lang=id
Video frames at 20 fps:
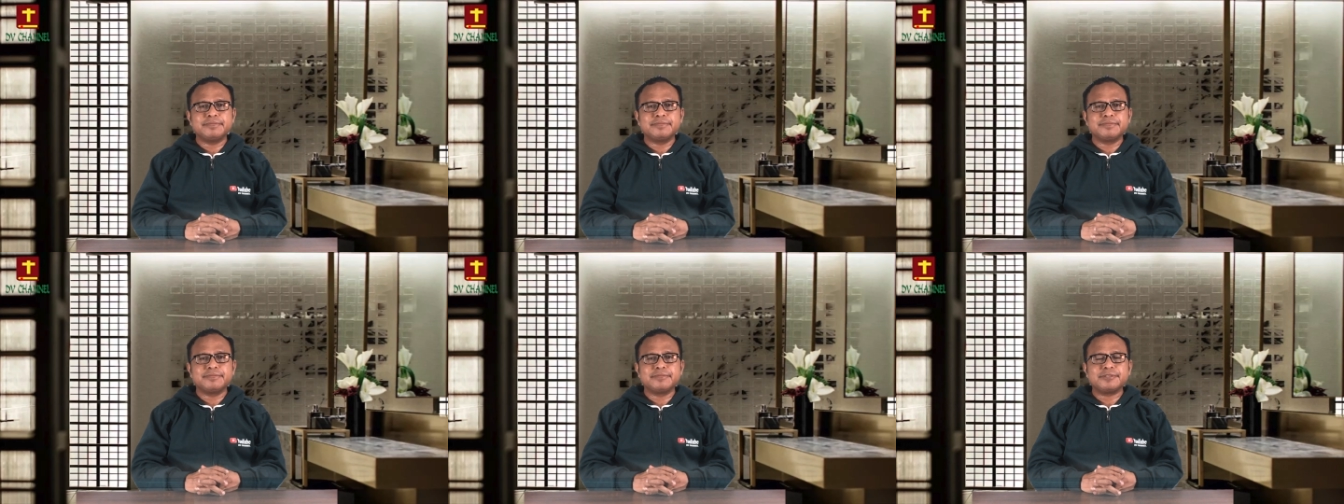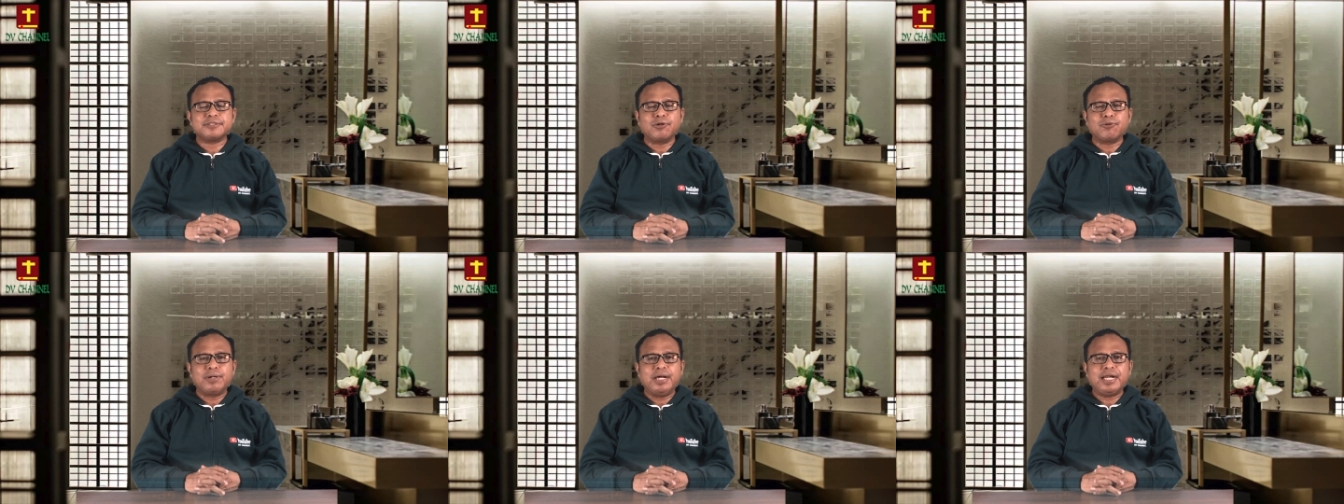
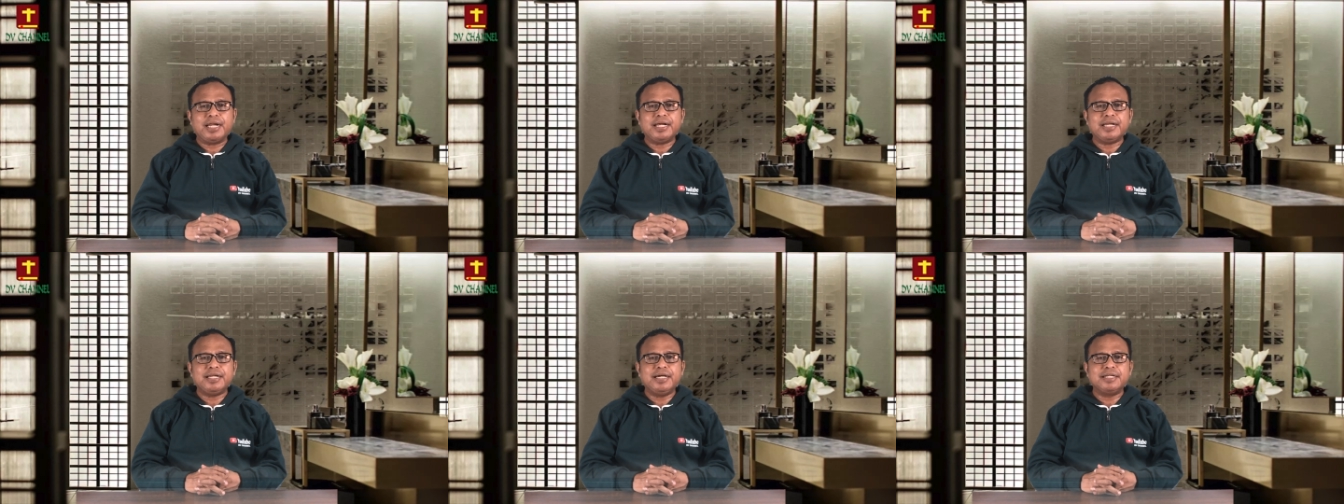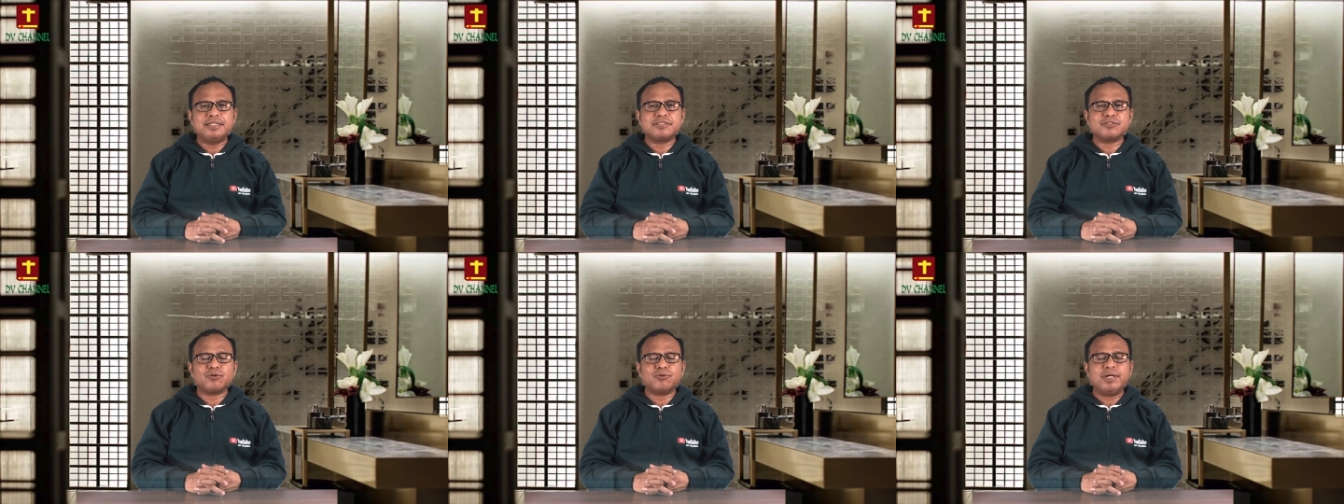Saudara
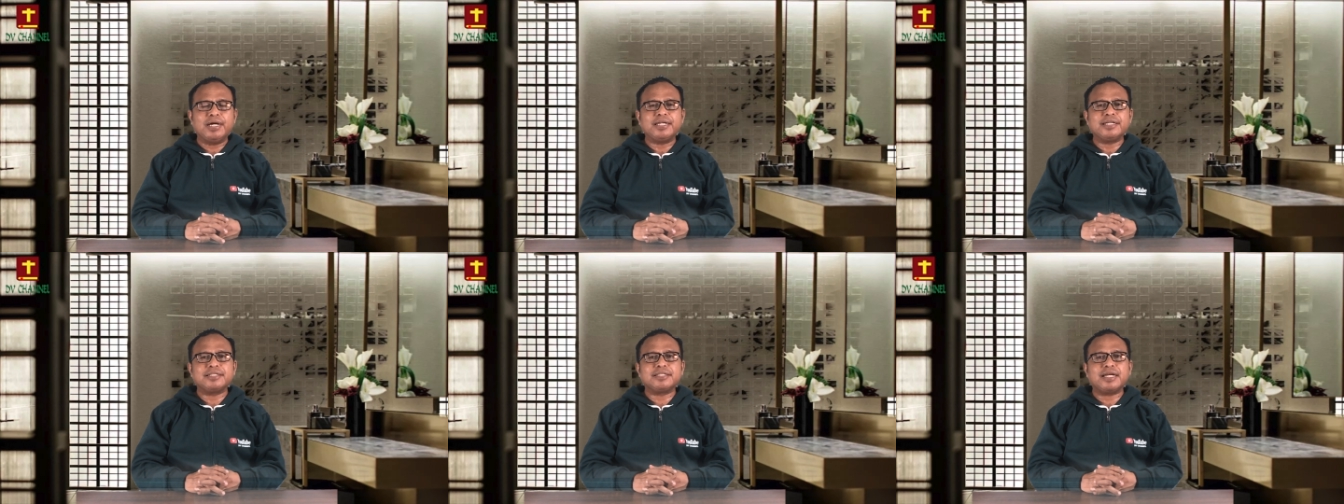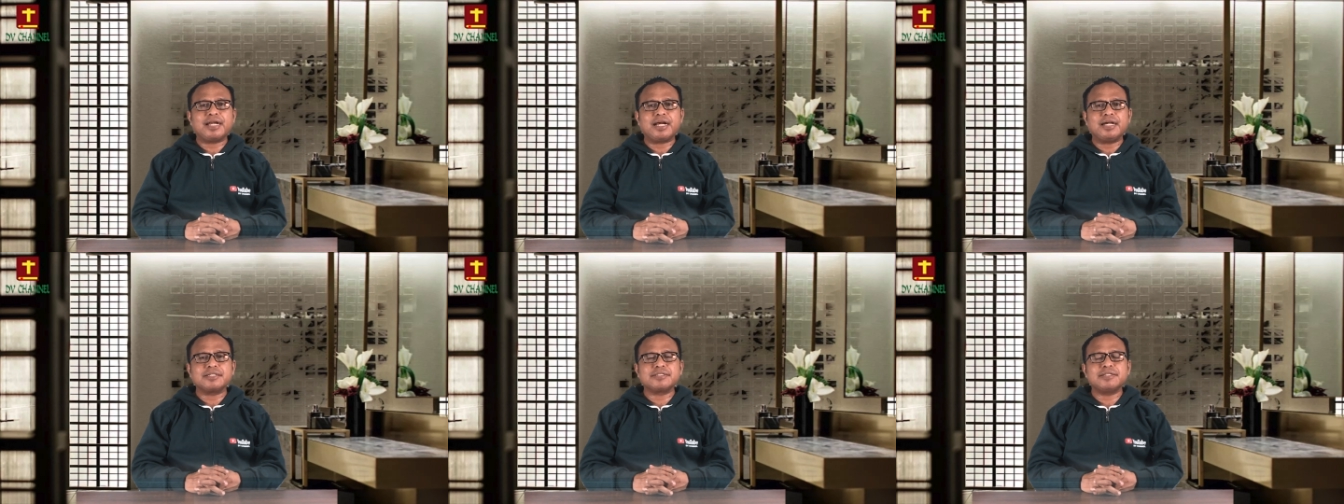dan saudari
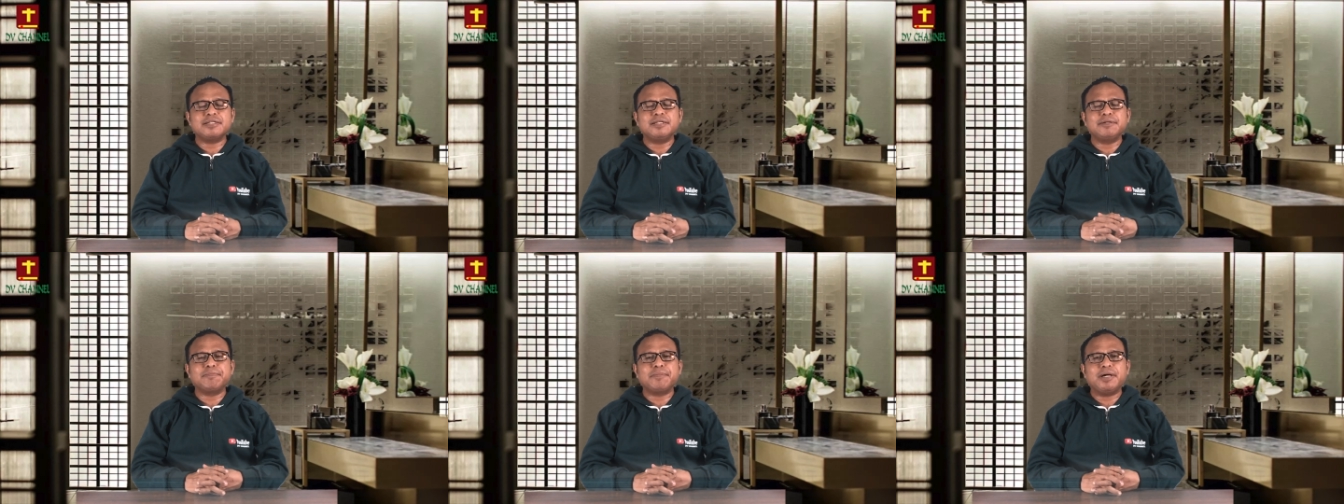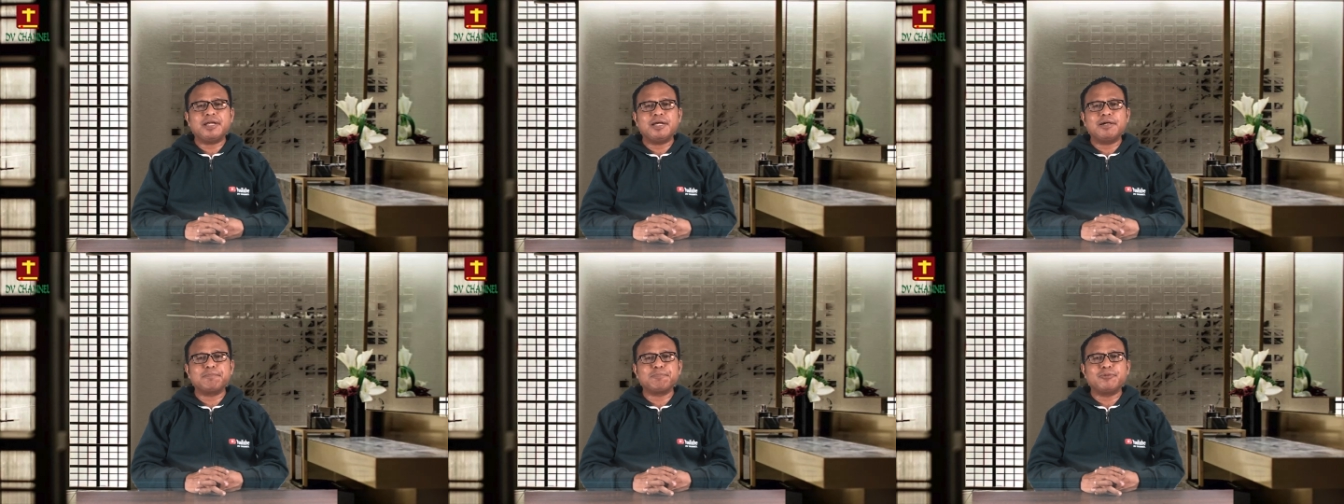terkasih
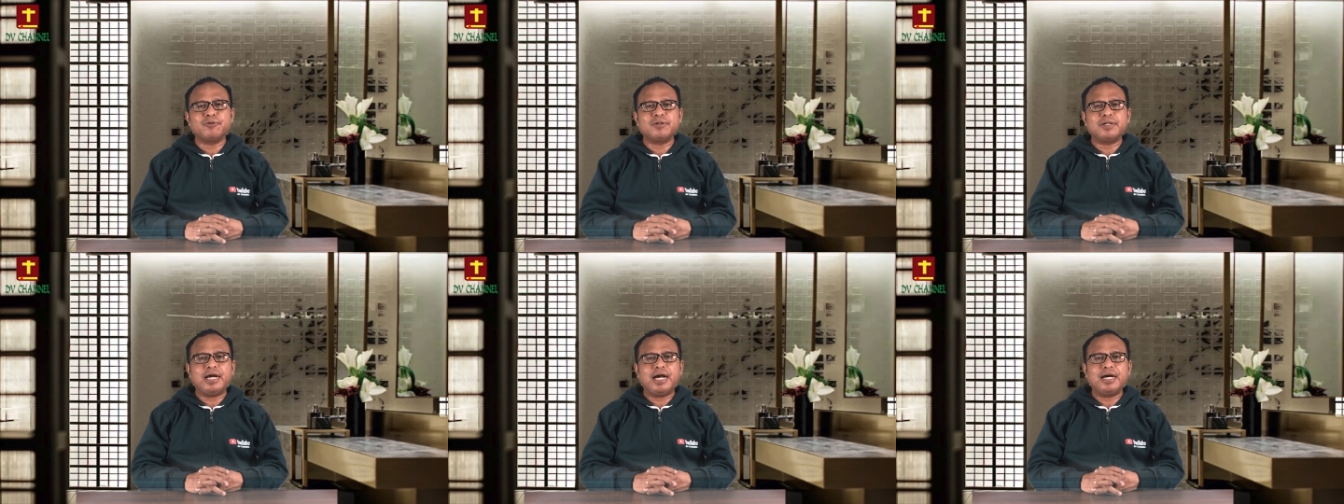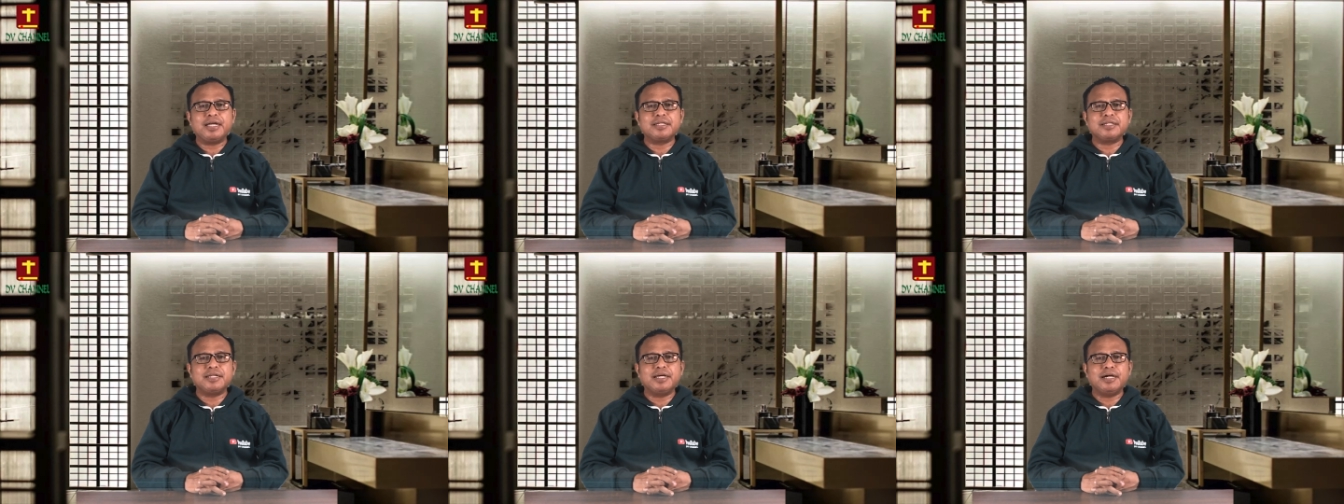dimanapun
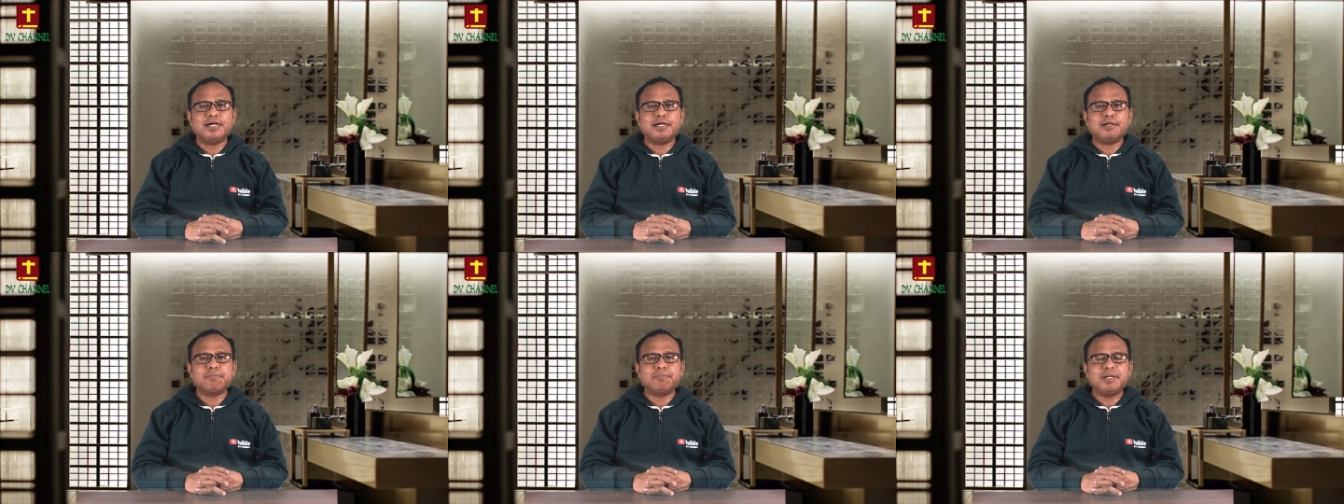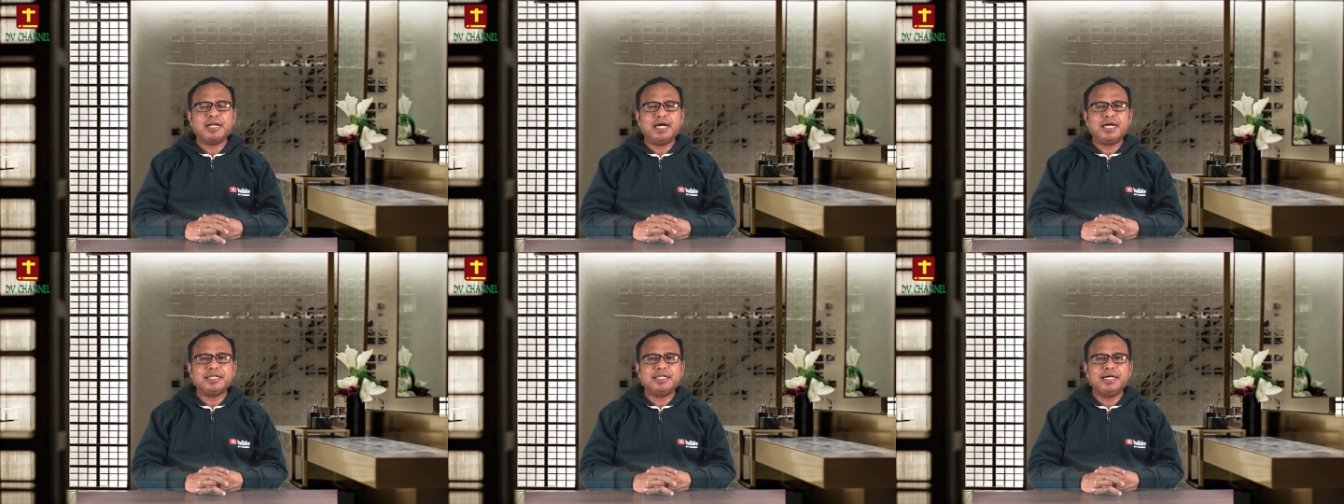Anda
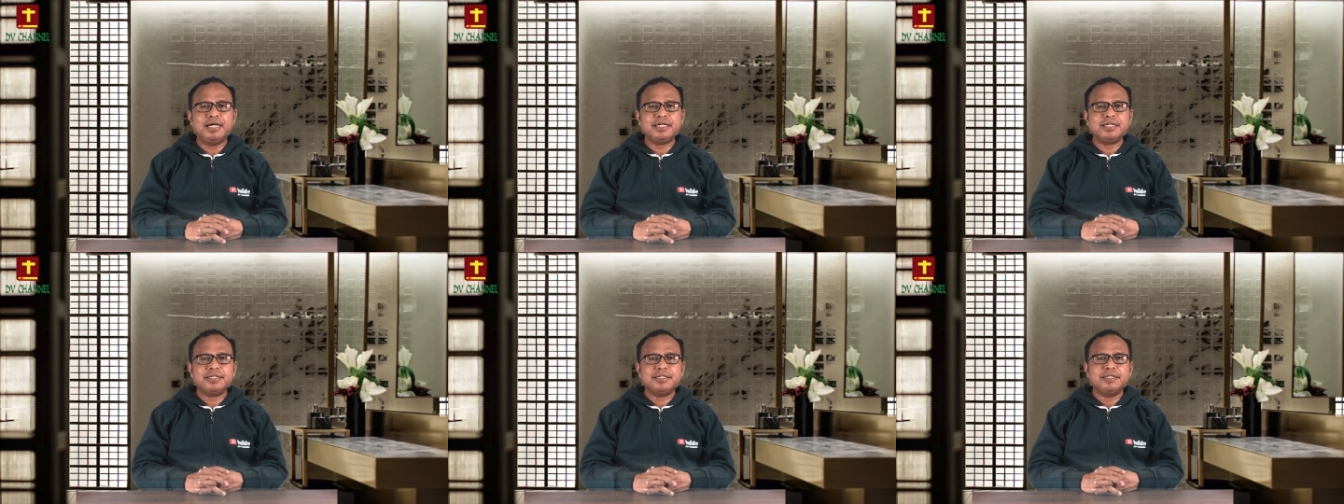berada,